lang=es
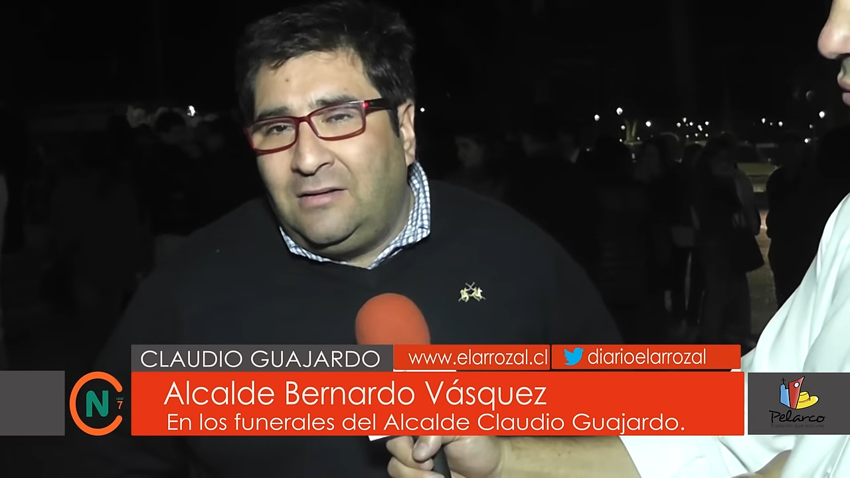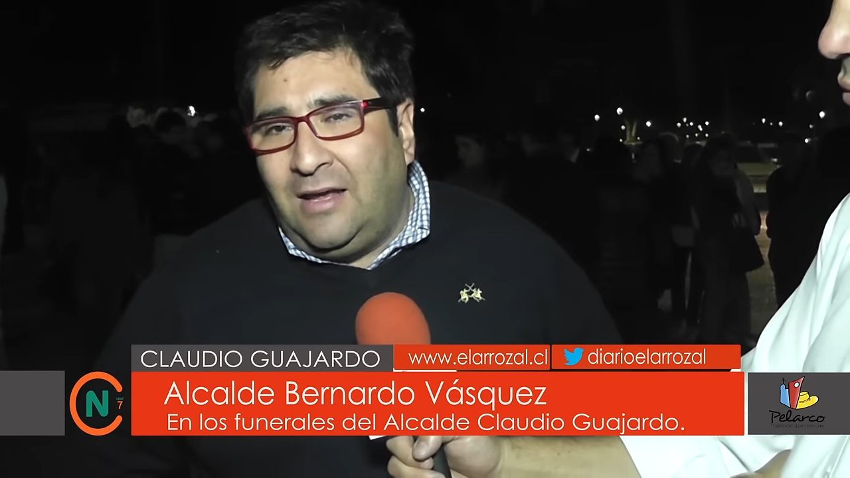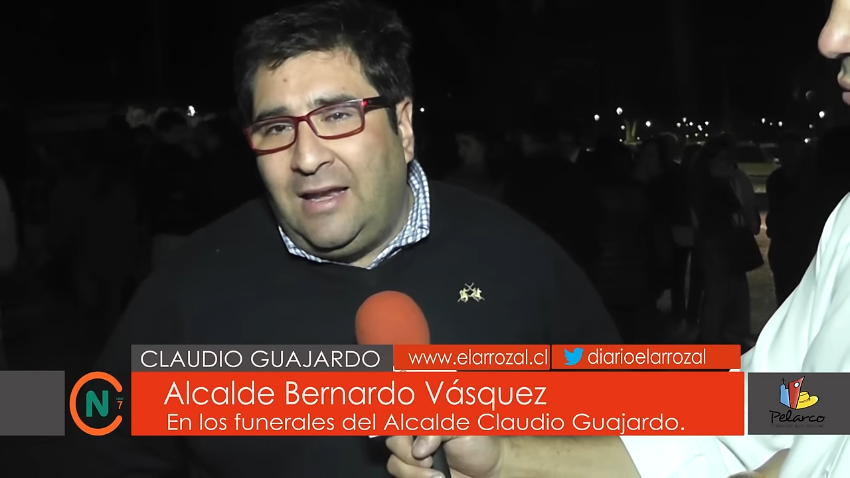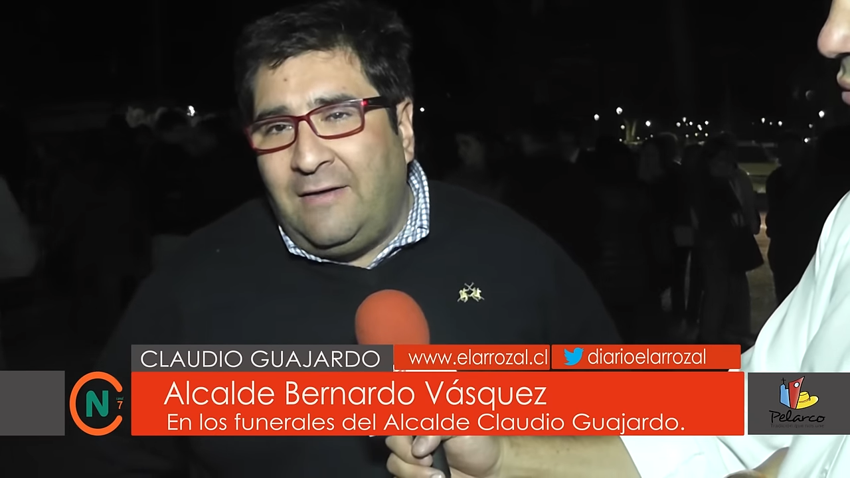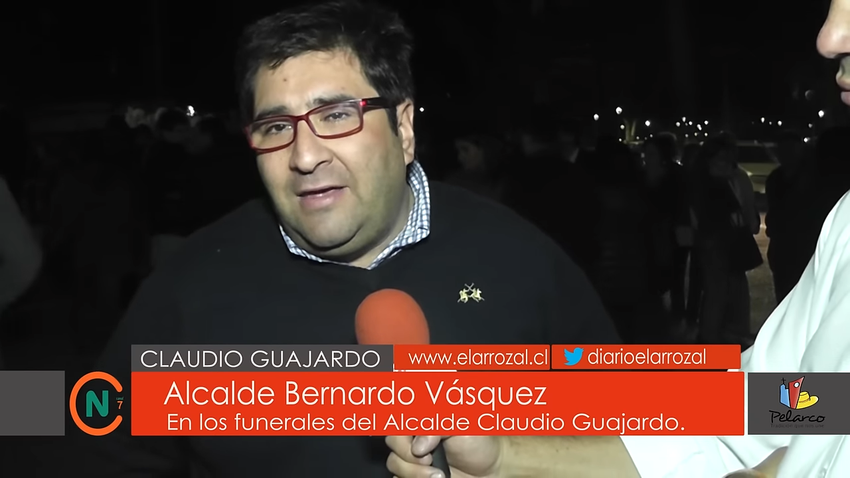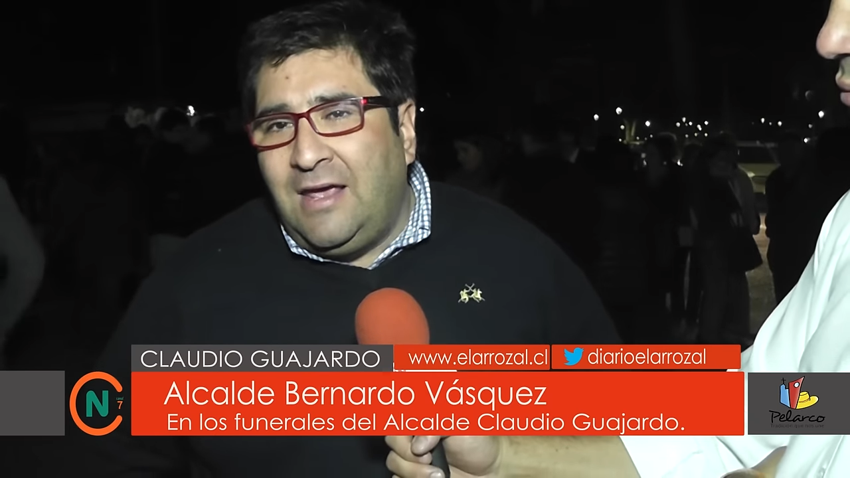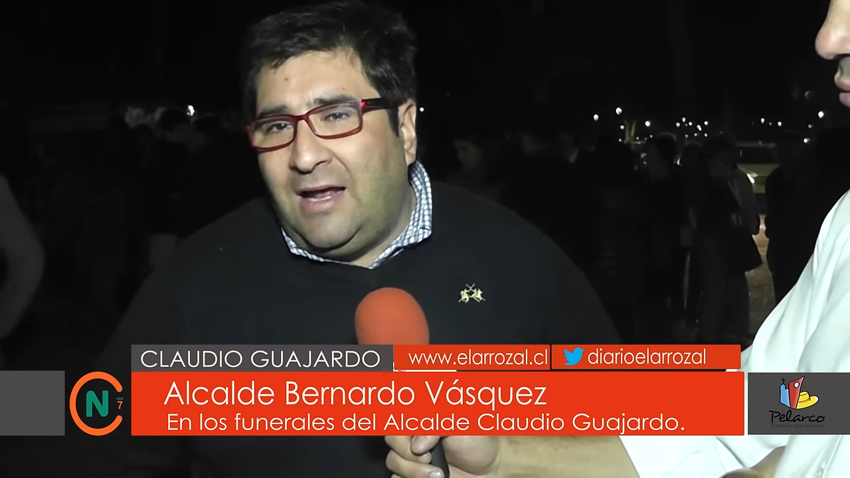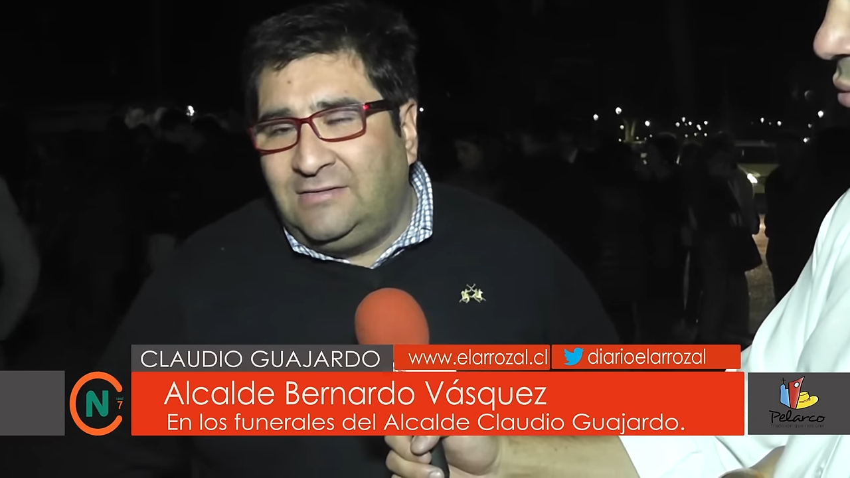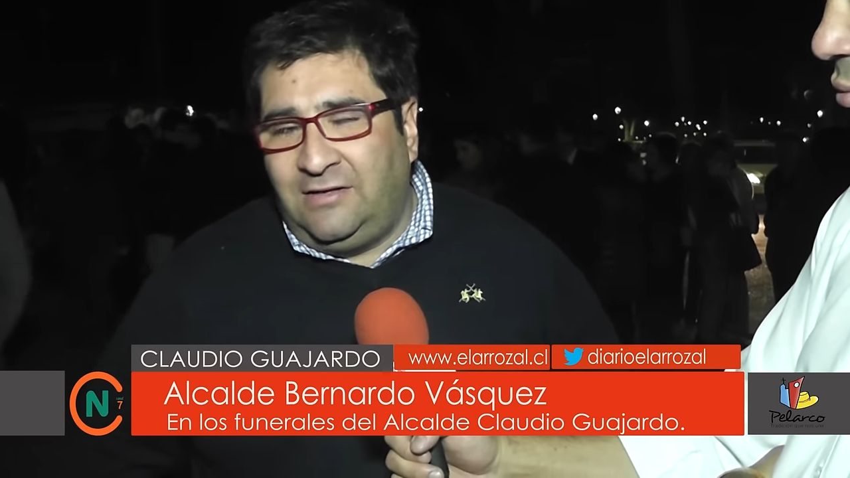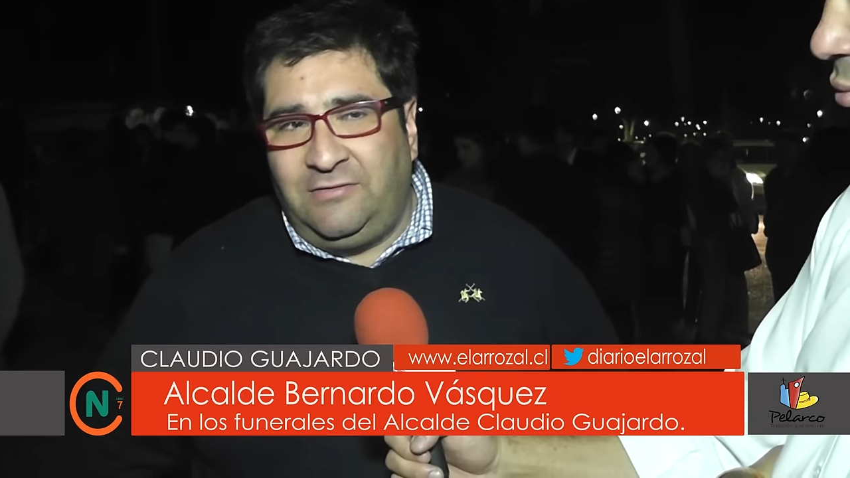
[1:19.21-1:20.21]
en la
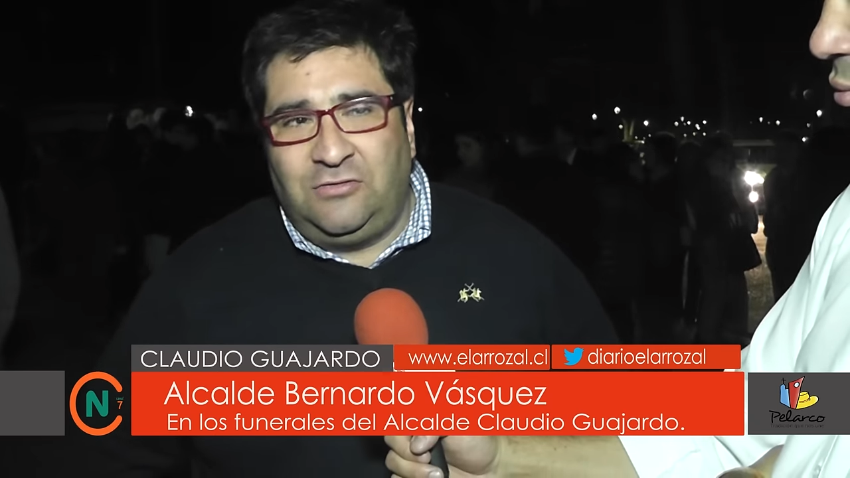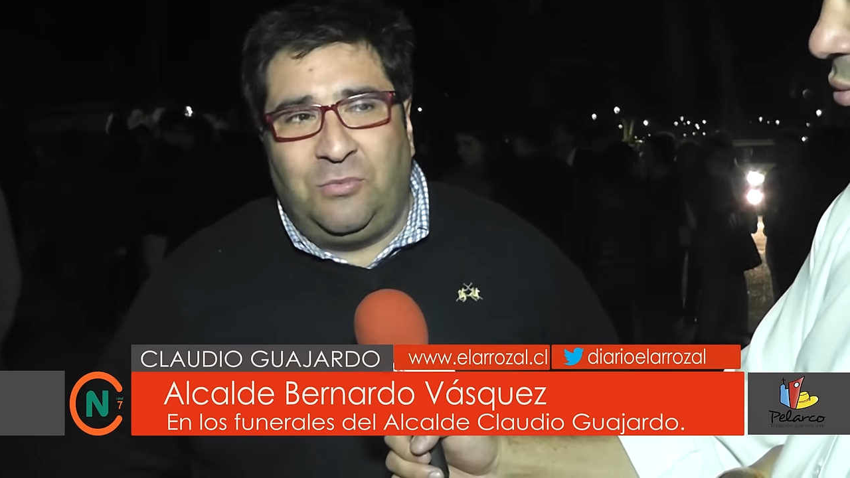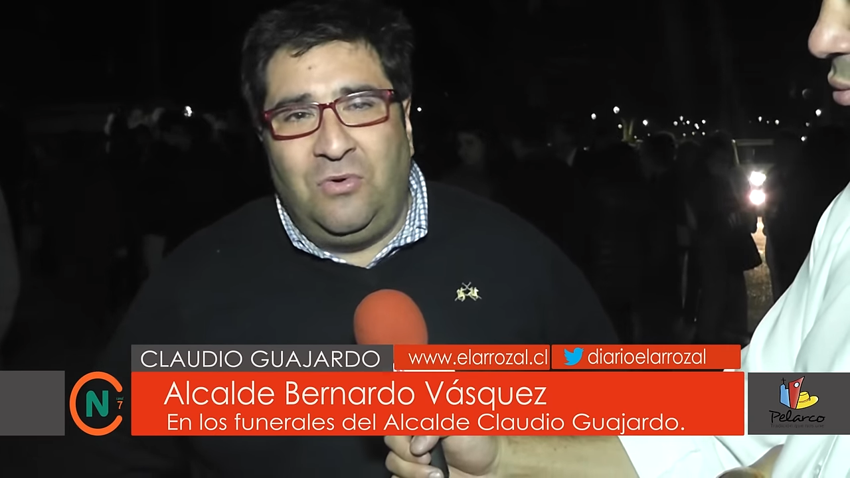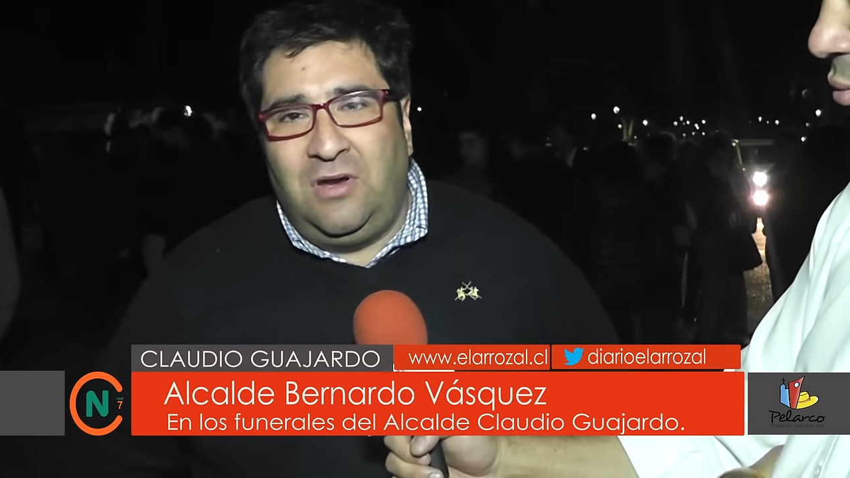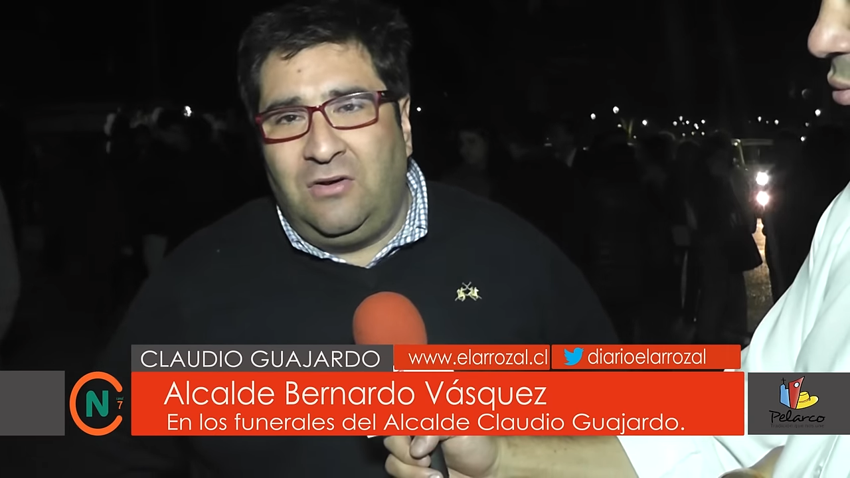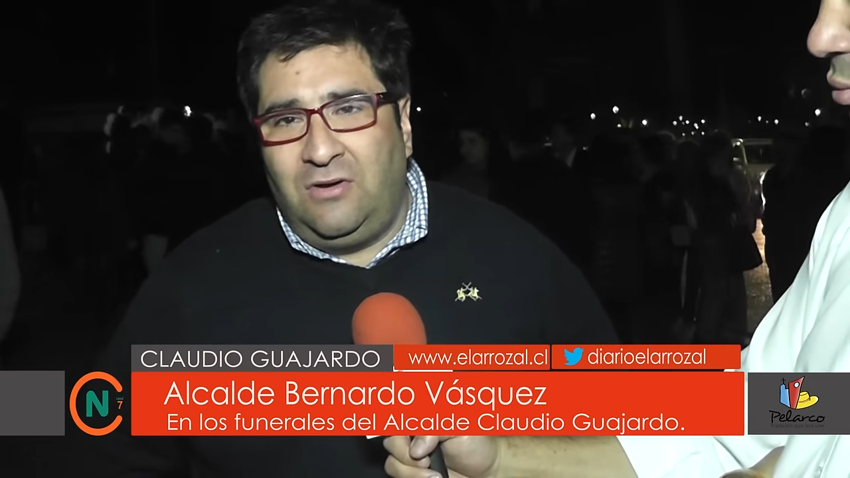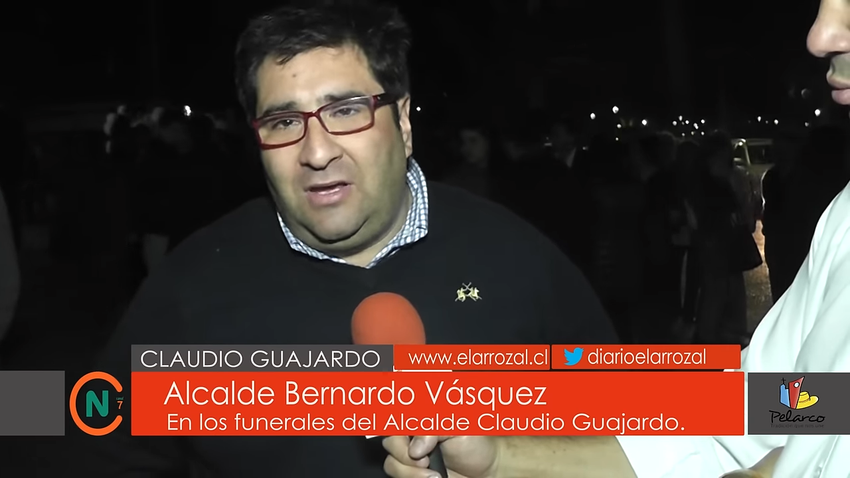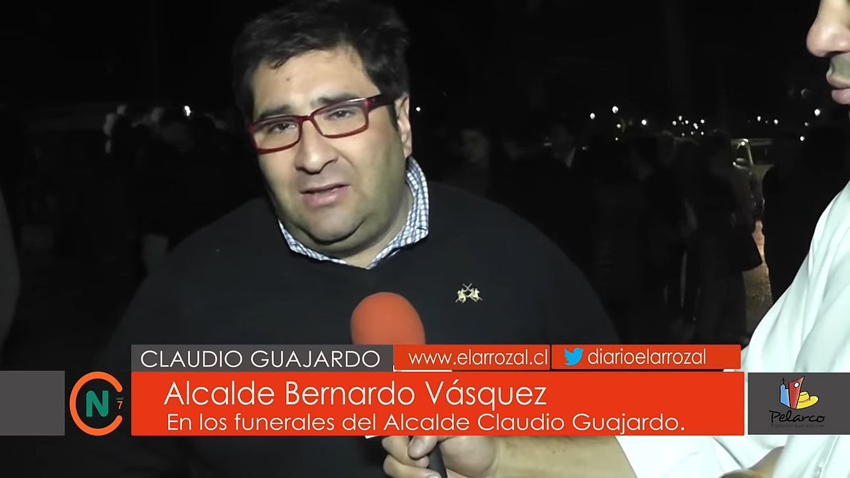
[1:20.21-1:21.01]
vida al servicio público